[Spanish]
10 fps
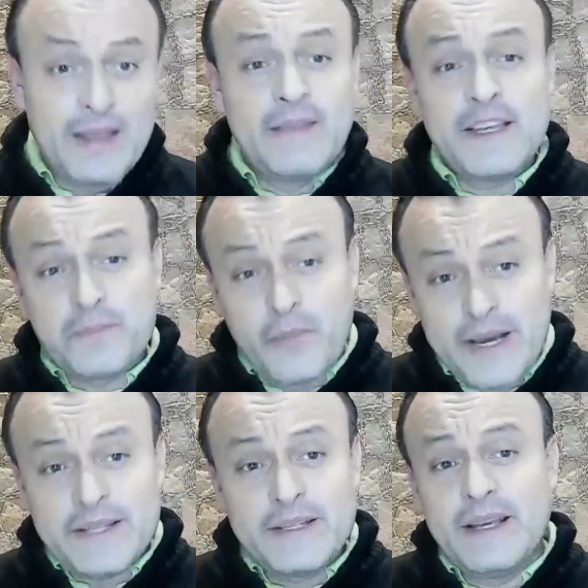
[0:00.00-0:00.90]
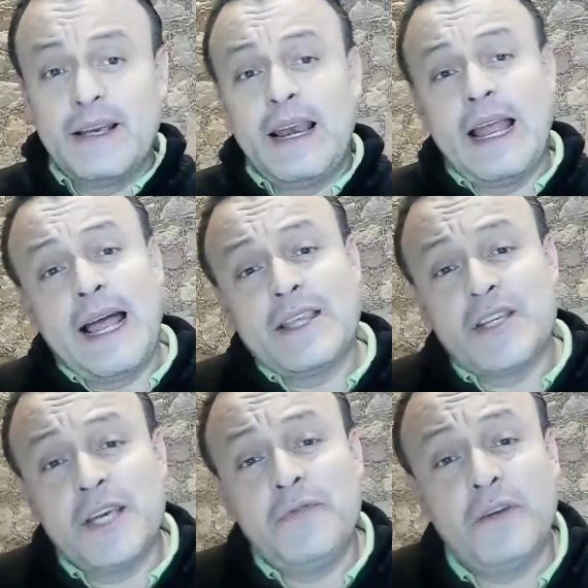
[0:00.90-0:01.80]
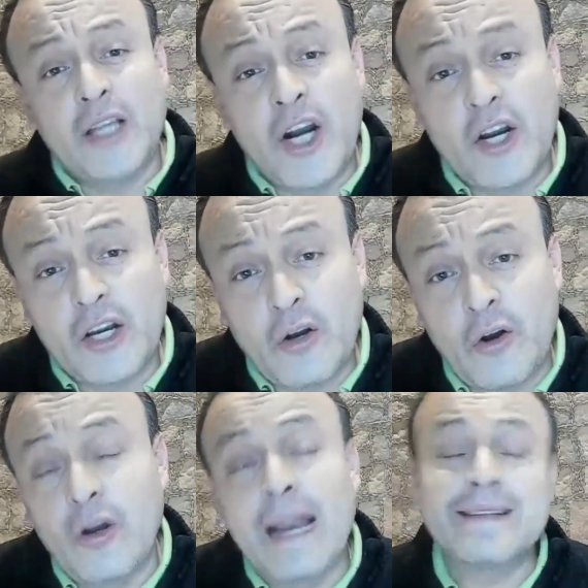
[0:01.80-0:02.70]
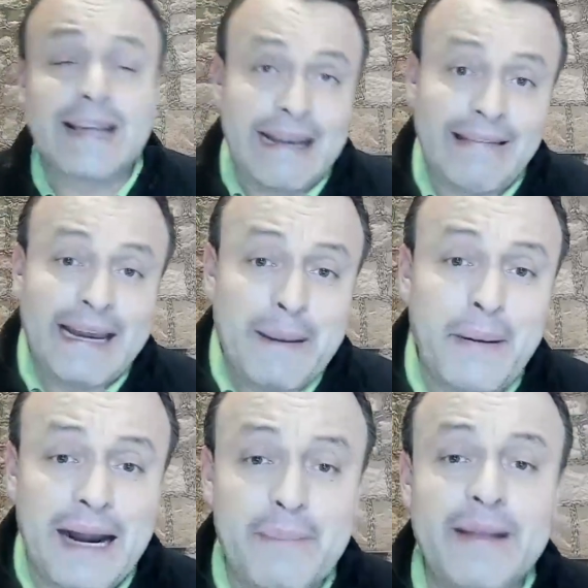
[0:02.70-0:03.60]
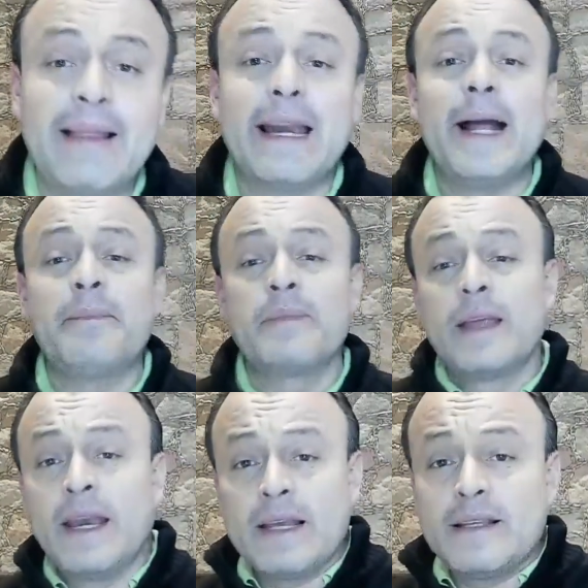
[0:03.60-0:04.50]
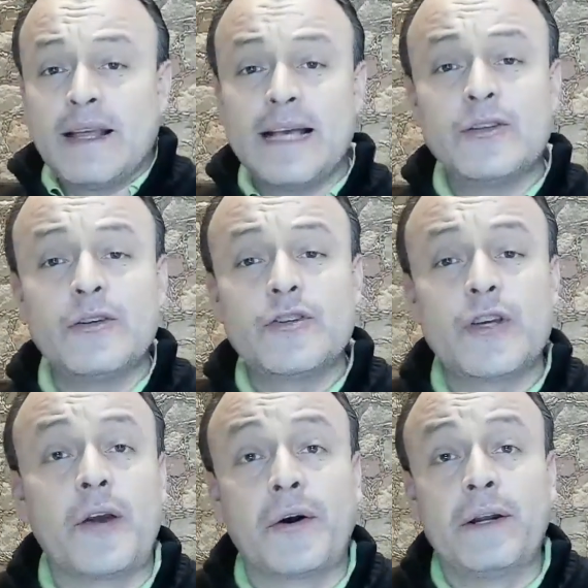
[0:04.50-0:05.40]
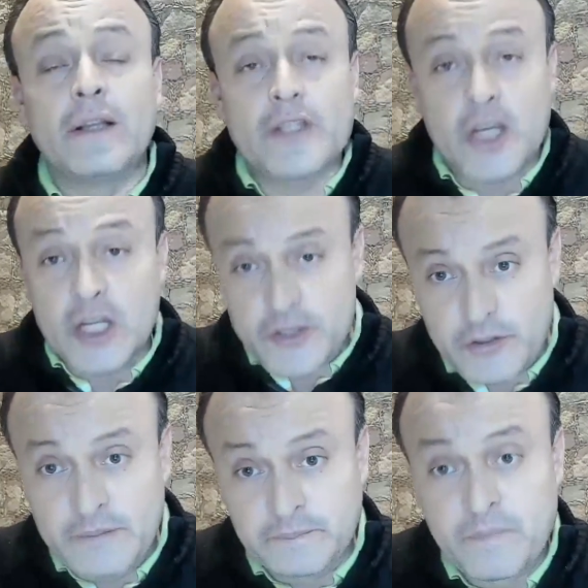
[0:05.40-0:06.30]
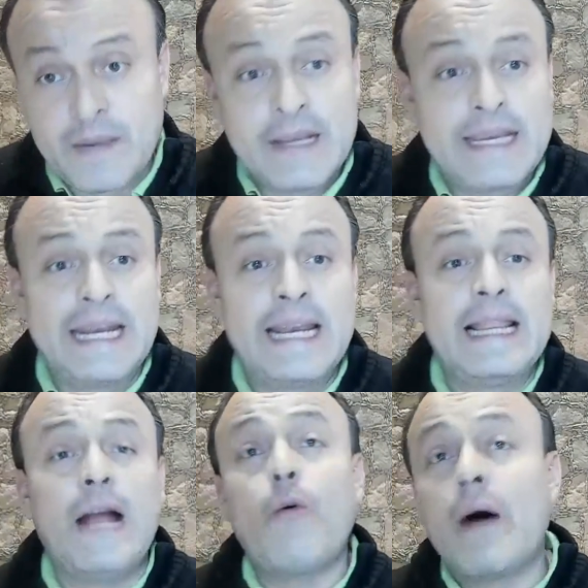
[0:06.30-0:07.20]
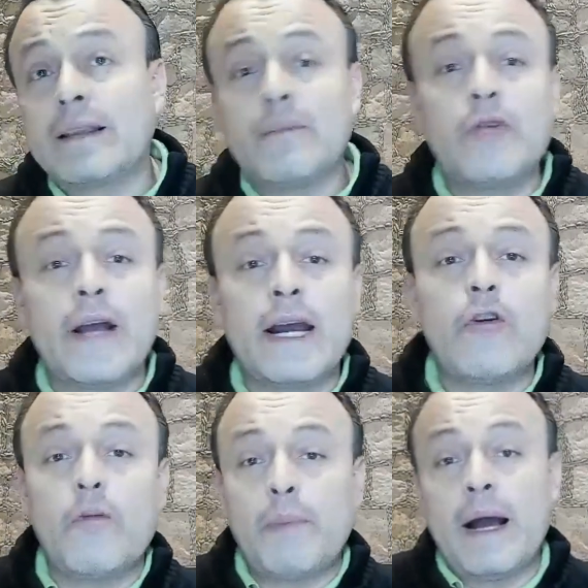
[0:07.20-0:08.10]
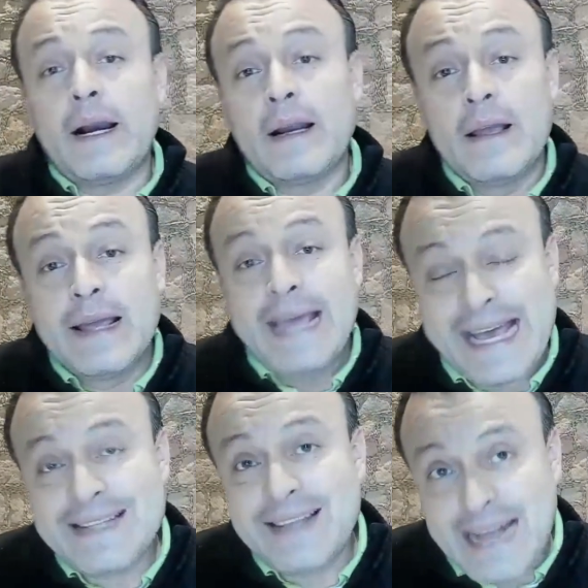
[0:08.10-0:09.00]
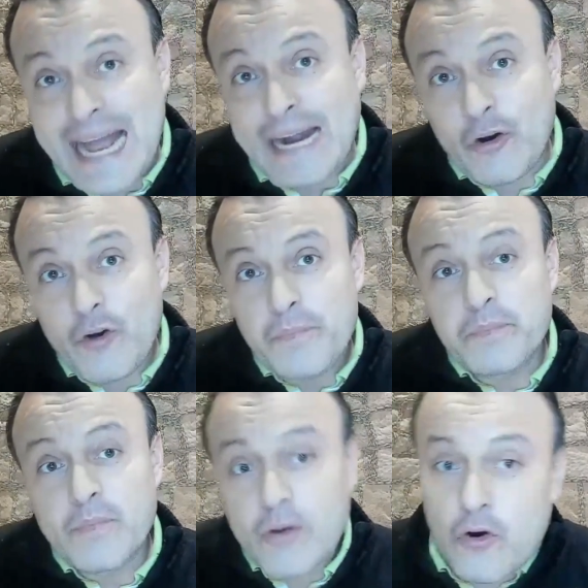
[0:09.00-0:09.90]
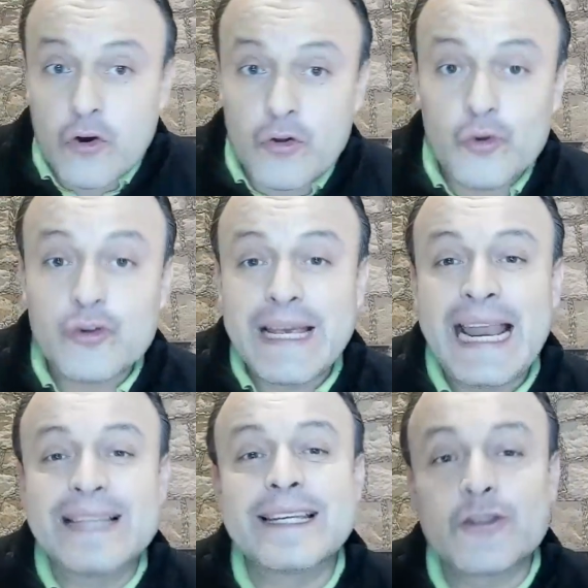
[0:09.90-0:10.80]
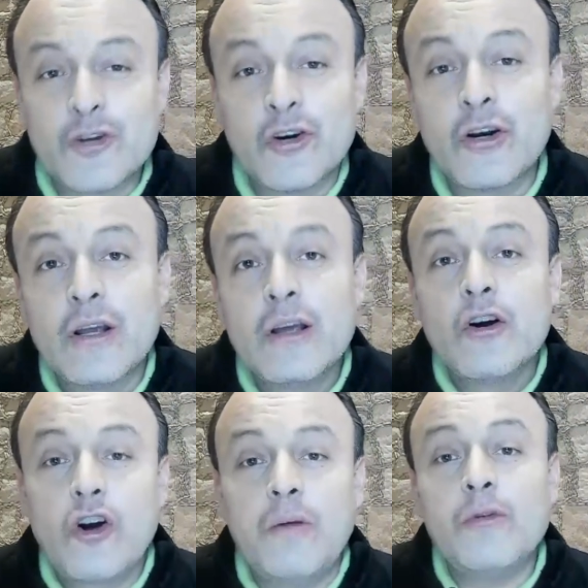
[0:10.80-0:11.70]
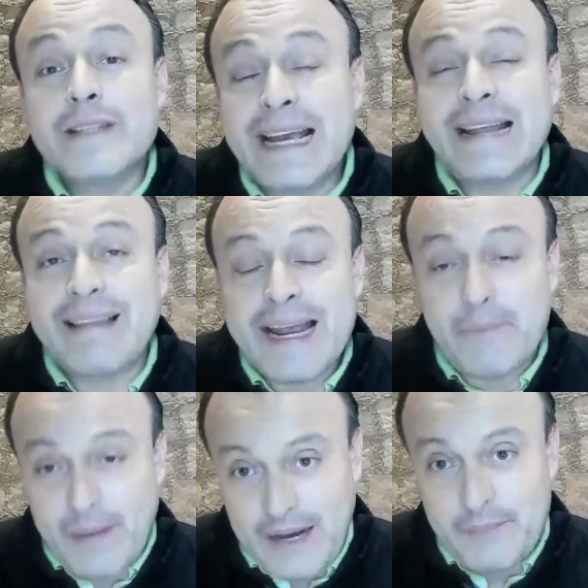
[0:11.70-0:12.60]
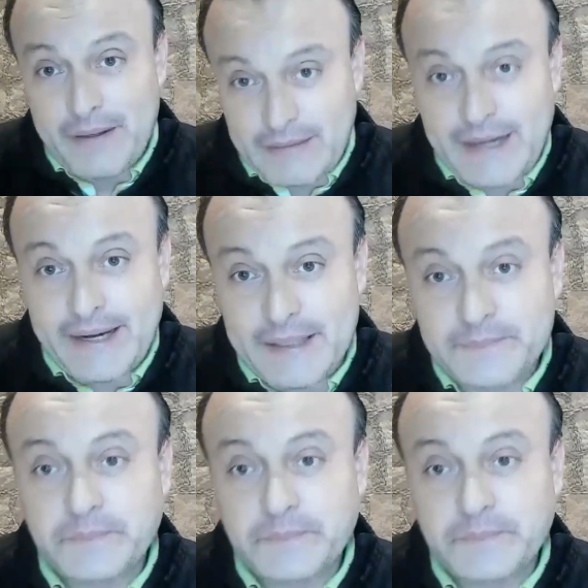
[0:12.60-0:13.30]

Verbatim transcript: Después la chief clerk o la secretaria parlamentaria, en este caso Cheryl Johnson, quien es la cuarta mujer en ocupar este cargo, conduce la sesión como secretaria parlamentaria.